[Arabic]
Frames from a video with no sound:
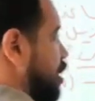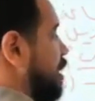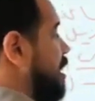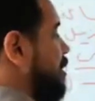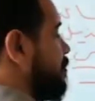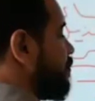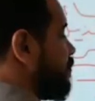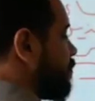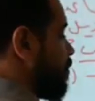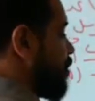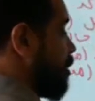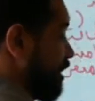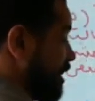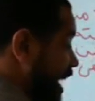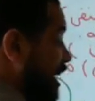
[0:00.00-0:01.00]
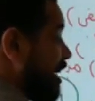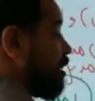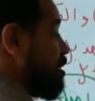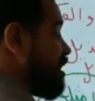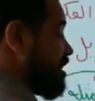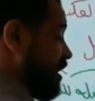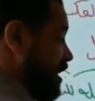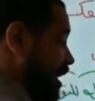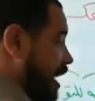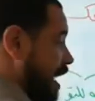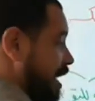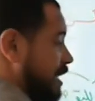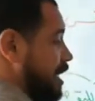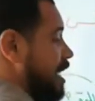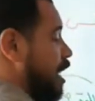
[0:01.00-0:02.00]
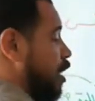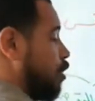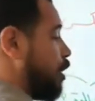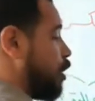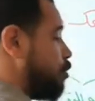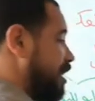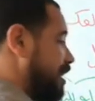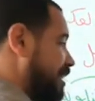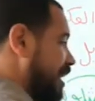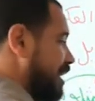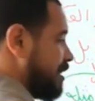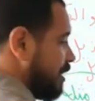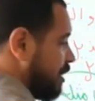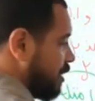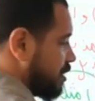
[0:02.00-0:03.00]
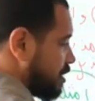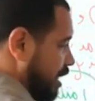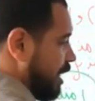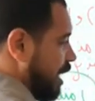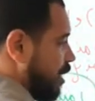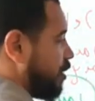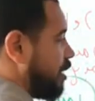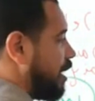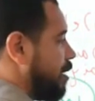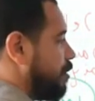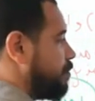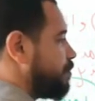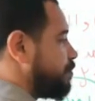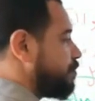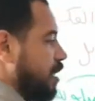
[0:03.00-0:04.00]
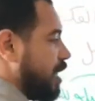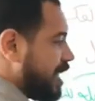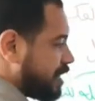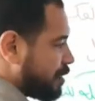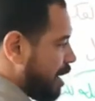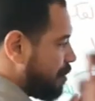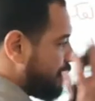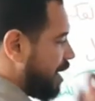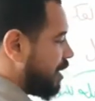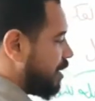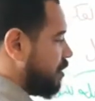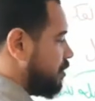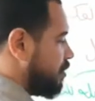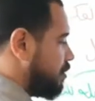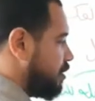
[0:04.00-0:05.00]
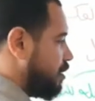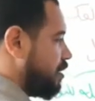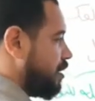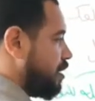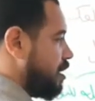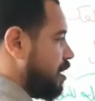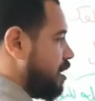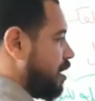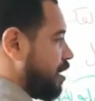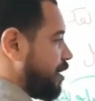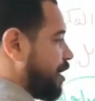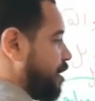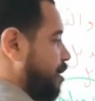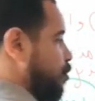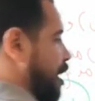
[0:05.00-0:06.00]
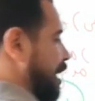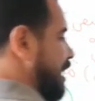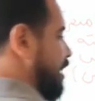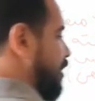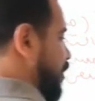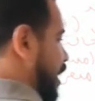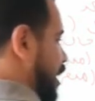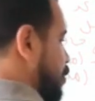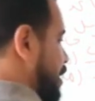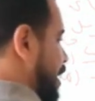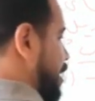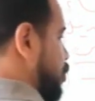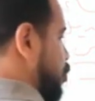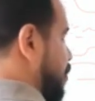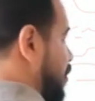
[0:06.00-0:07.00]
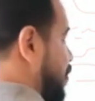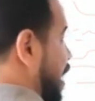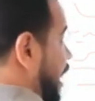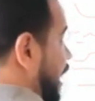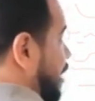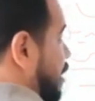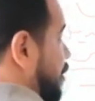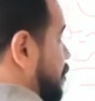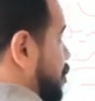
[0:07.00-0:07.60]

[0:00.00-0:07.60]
كده؟ بتاكد بس كان علي او المعلومه اللي اتقالت دي صحيحه ولا لا لاحظ بقى معايا رقم واحد ده فعل مساعد ثم فاعل